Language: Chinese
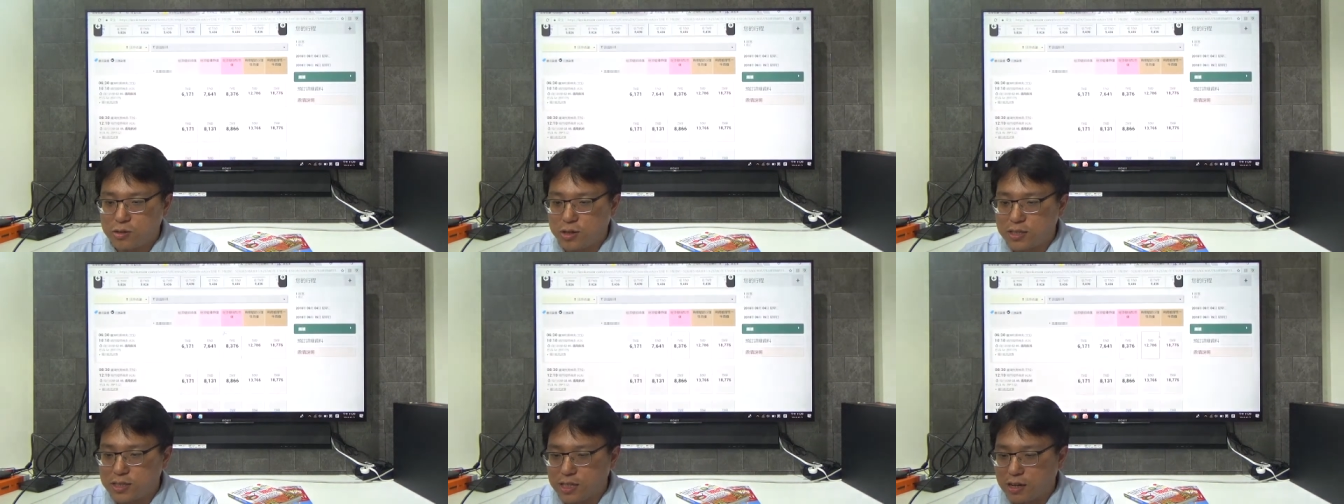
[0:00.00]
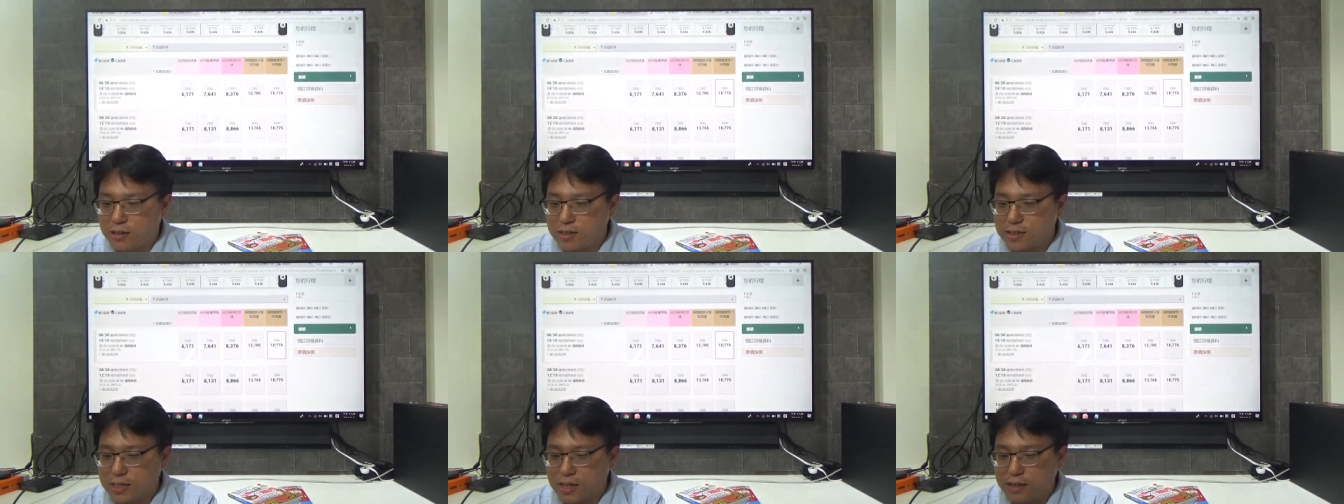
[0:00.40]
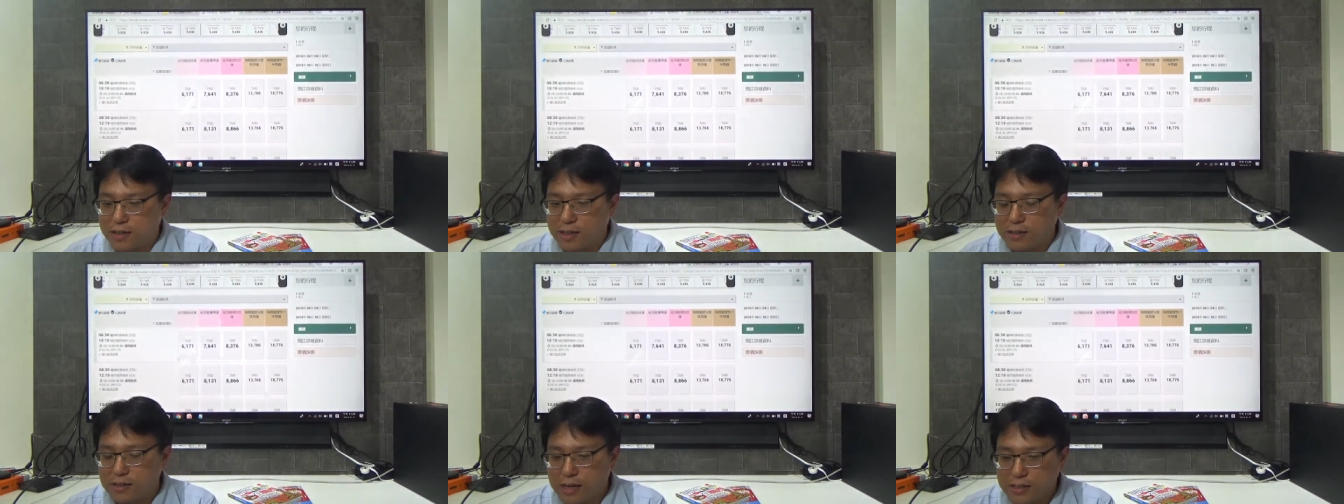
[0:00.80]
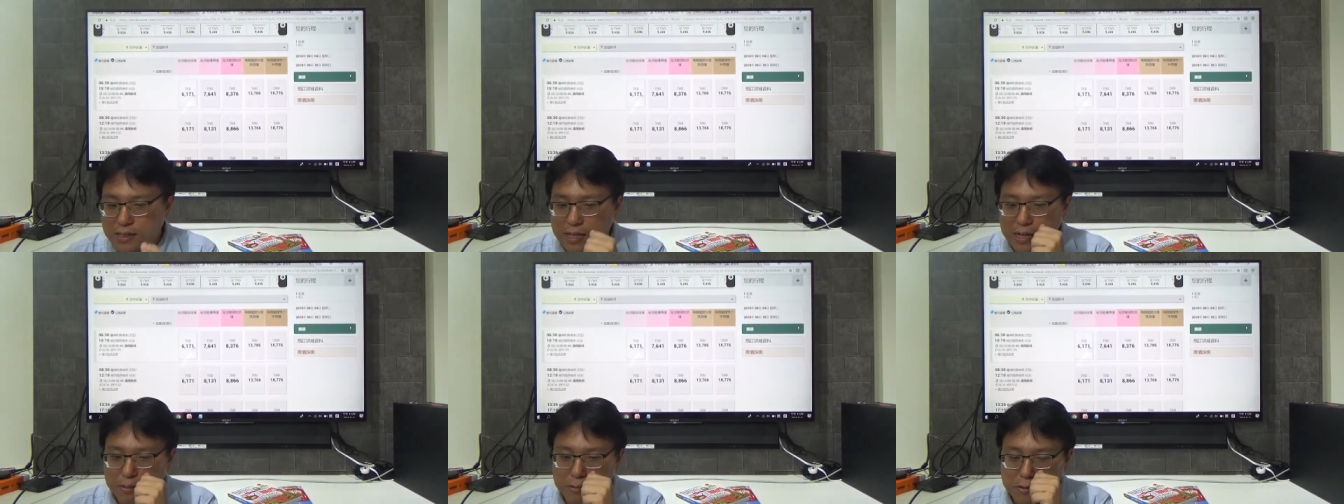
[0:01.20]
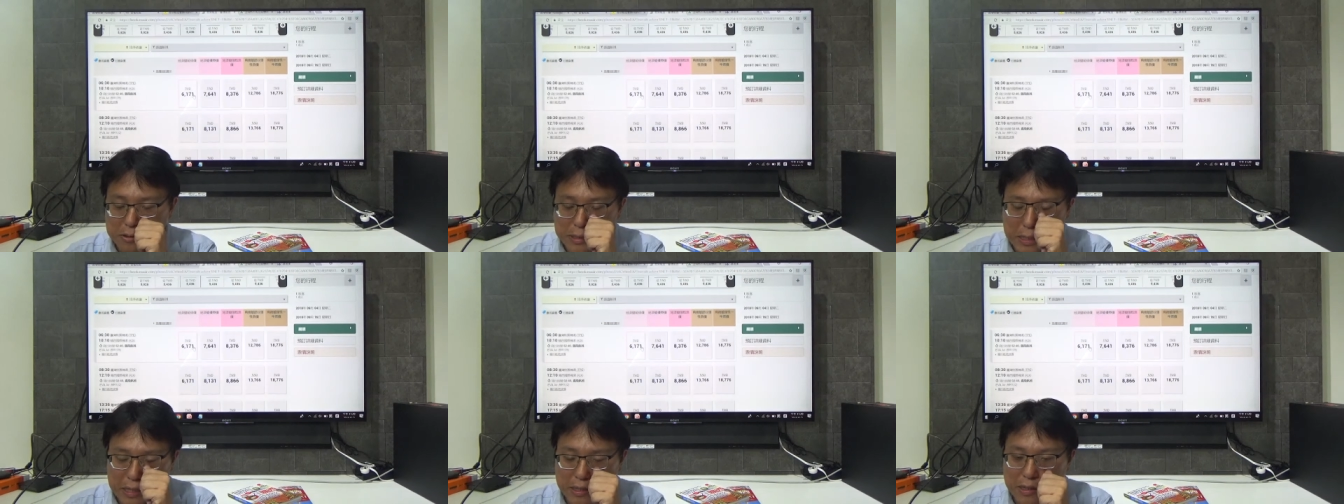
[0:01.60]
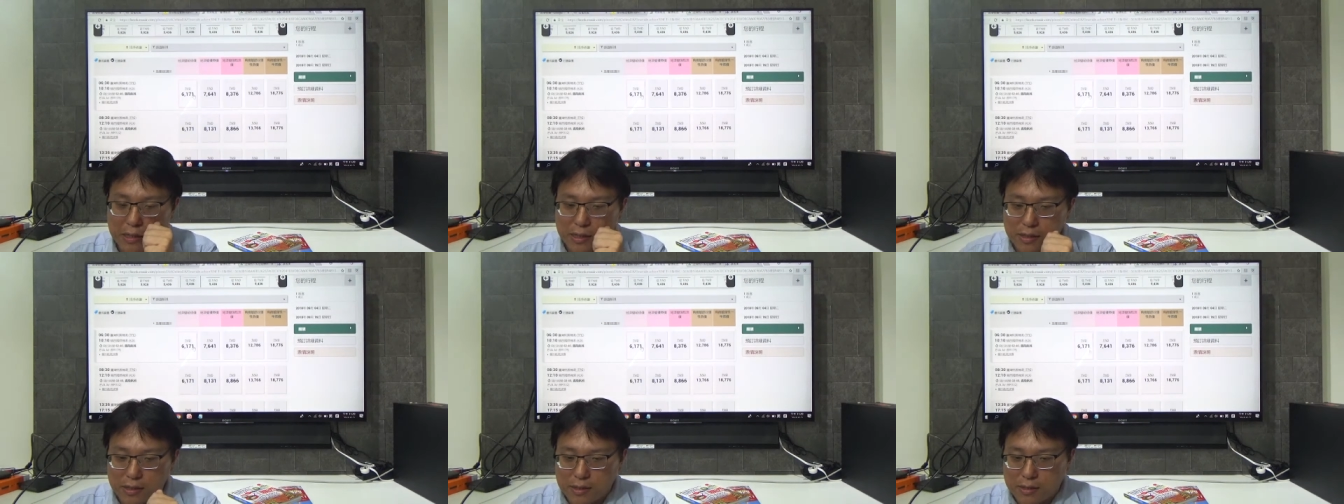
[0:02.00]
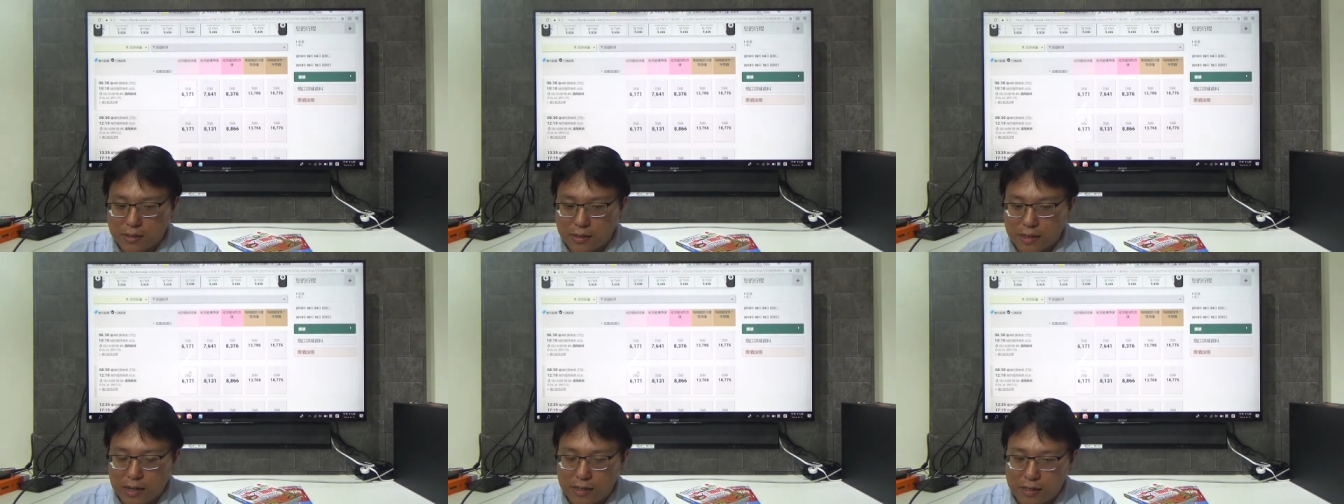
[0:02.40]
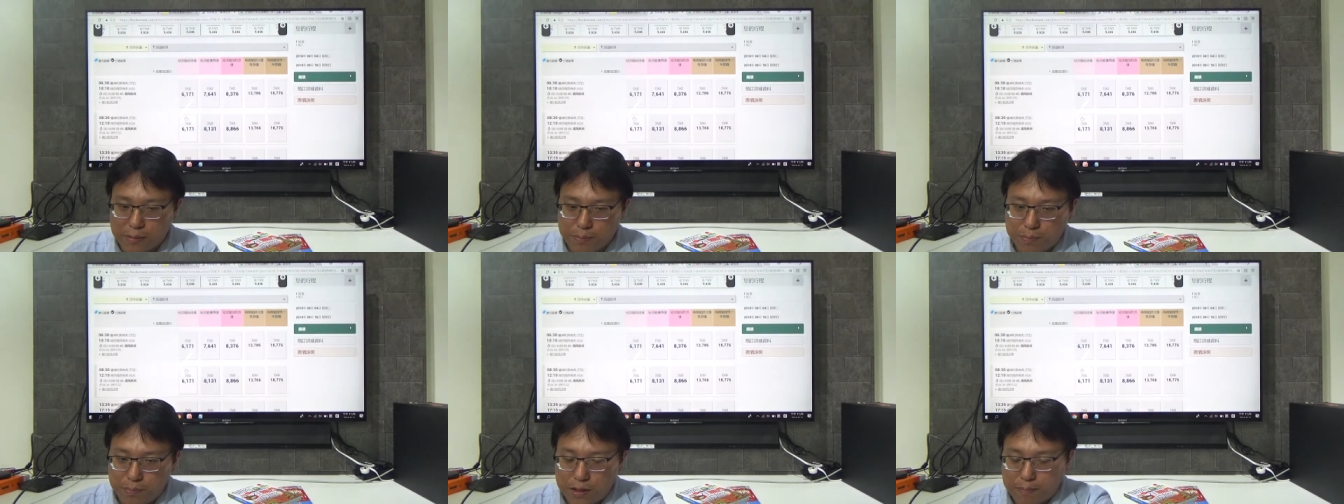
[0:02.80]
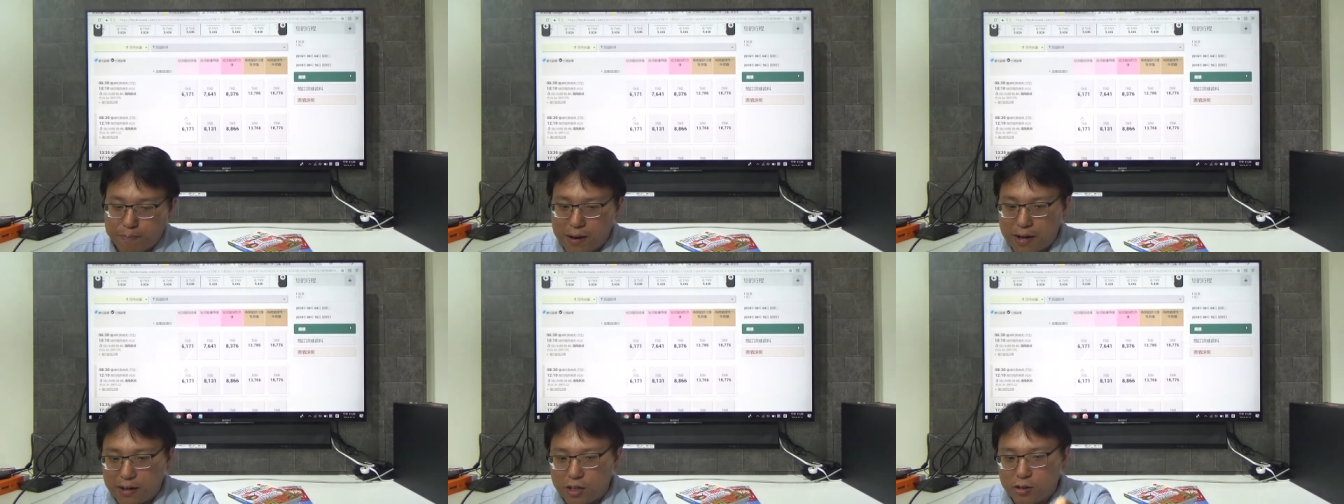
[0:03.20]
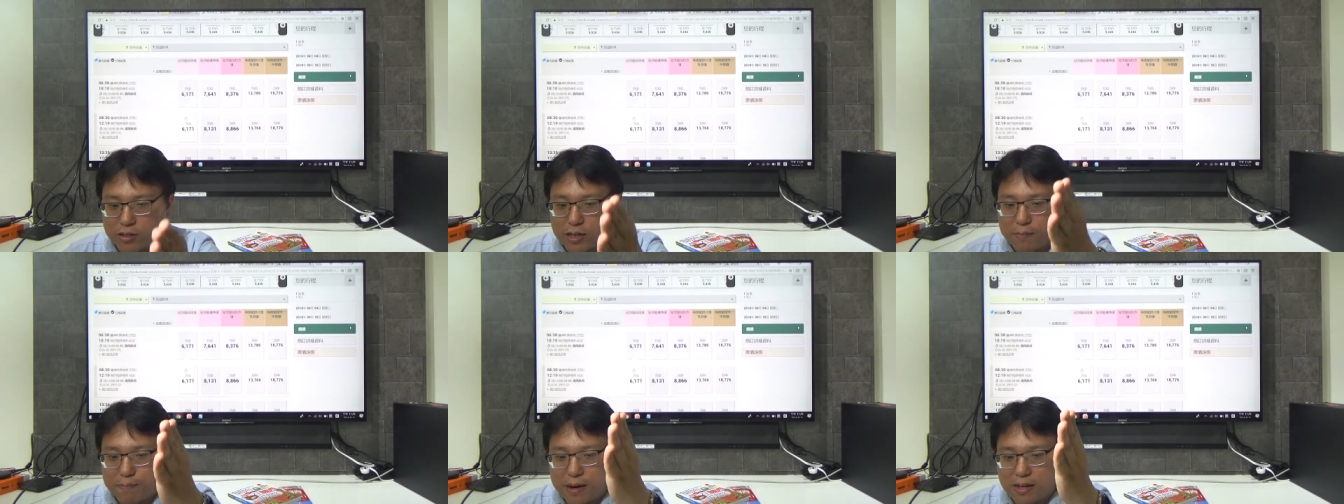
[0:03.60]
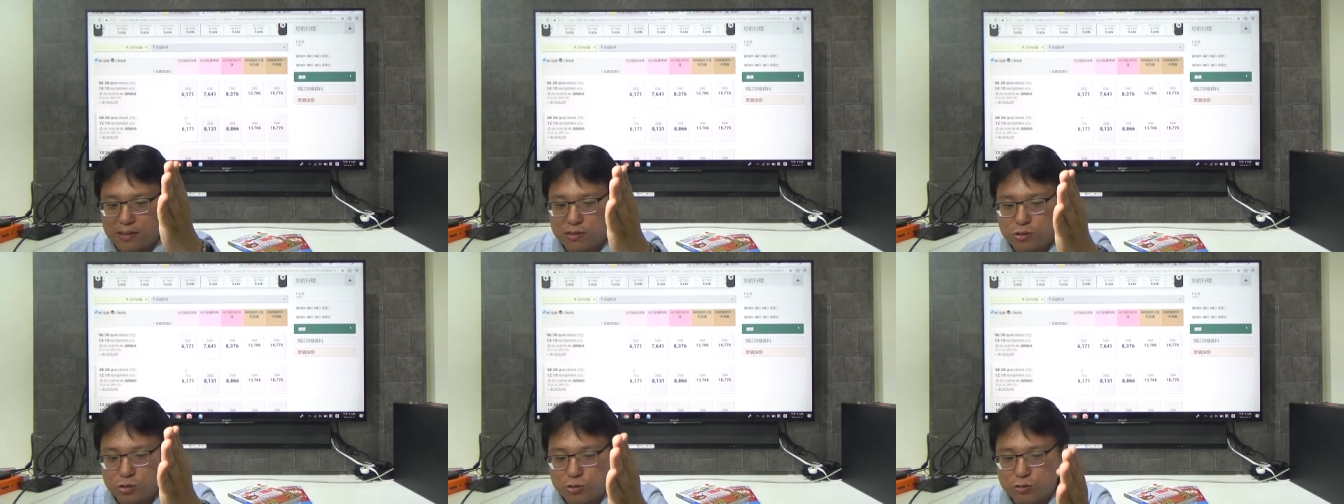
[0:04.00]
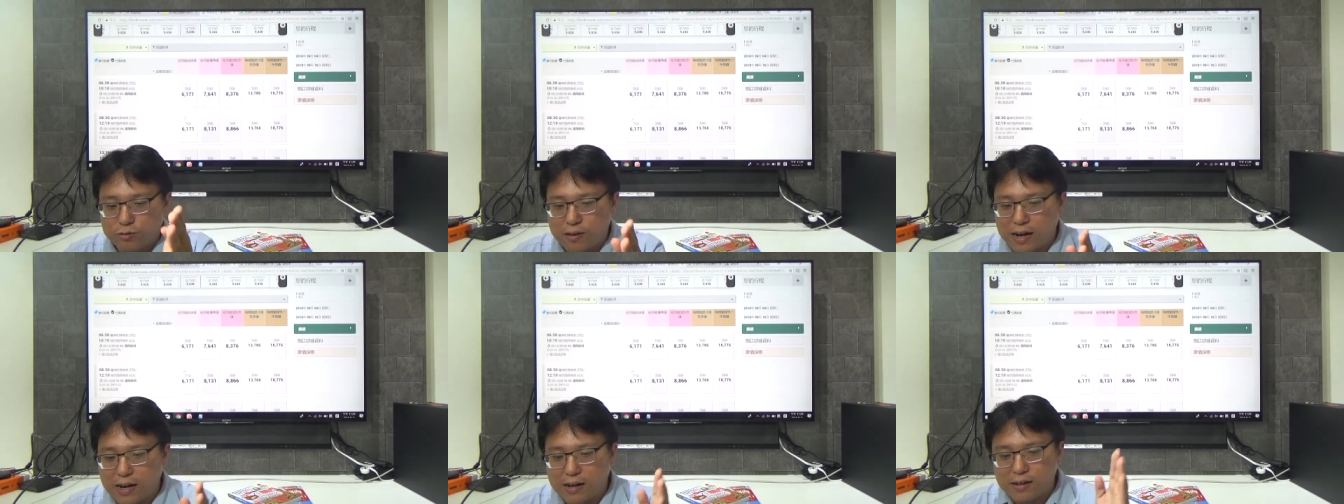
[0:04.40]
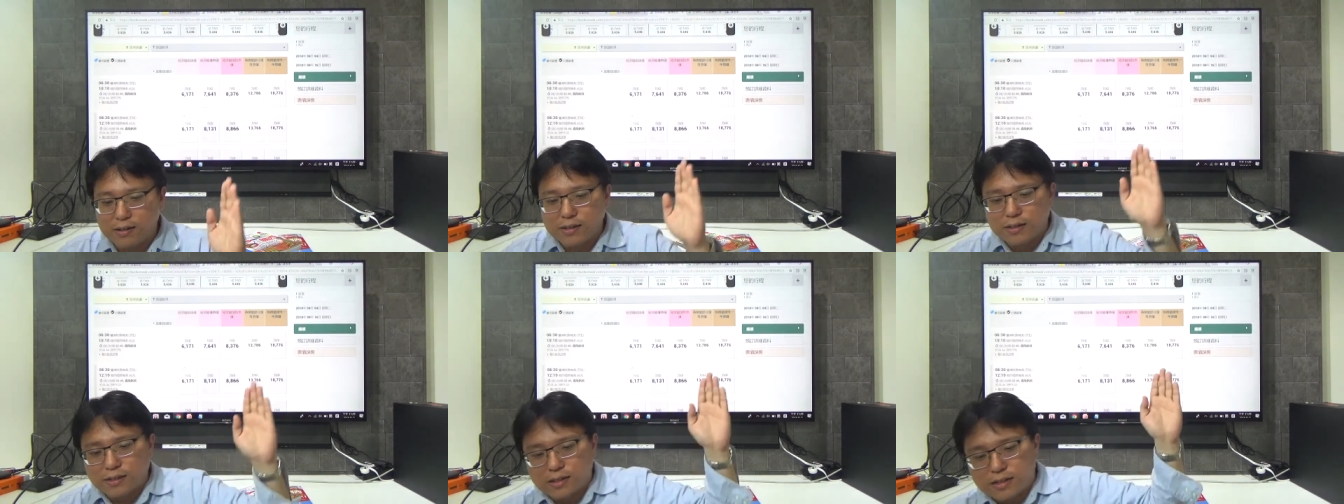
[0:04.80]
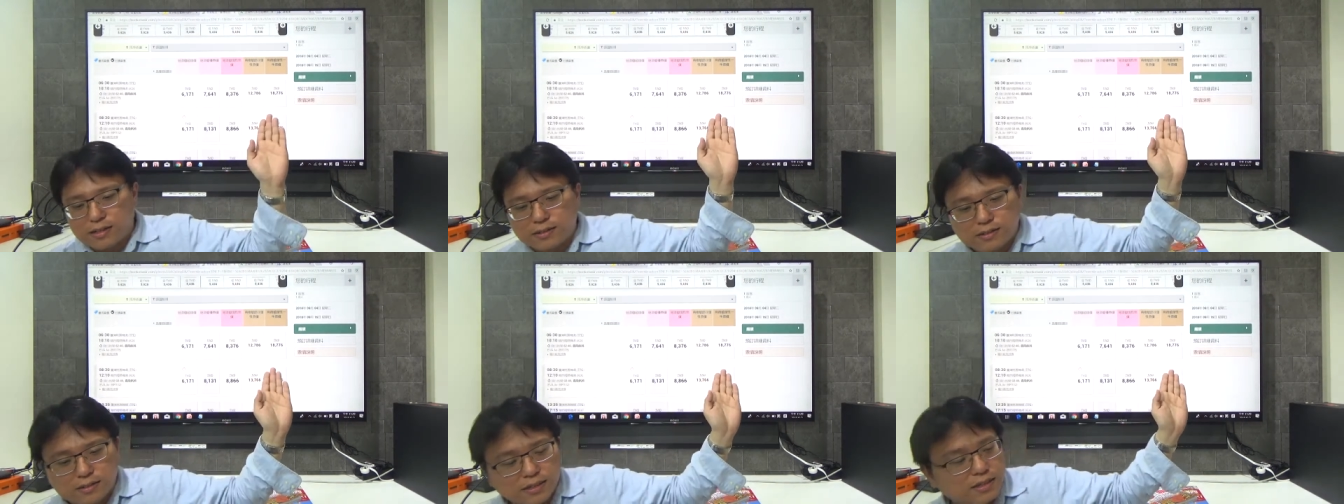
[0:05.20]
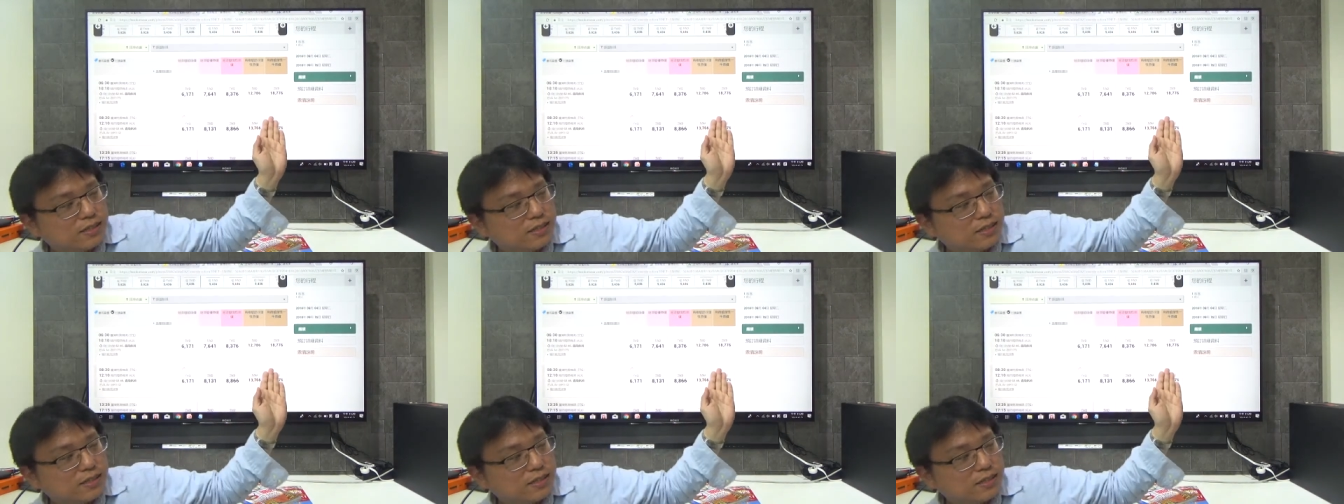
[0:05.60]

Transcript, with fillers: 对照一下，你看它现在目前。你看，你你八六点半出发，跟